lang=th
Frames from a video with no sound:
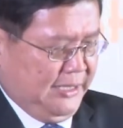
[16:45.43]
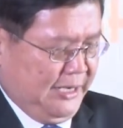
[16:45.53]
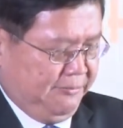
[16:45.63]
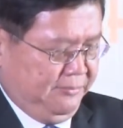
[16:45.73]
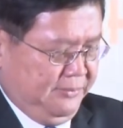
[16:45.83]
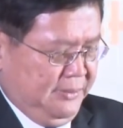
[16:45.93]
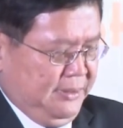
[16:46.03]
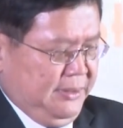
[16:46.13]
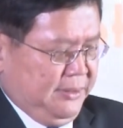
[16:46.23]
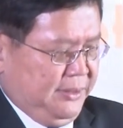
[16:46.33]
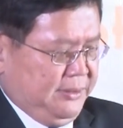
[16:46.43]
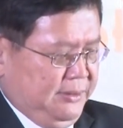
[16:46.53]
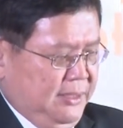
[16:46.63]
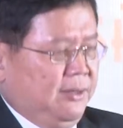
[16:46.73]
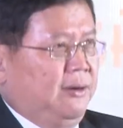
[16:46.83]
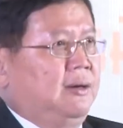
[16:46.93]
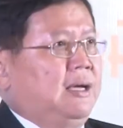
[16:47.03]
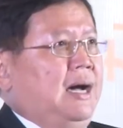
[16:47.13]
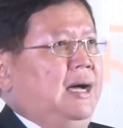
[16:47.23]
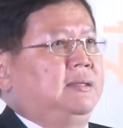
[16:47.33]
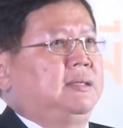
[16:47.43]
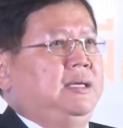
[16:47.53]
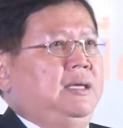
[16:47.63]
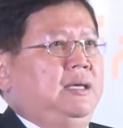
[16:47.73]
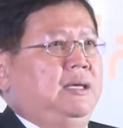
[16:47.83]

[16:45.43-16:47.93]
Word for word: นะครับก็คือเรื่องของการที่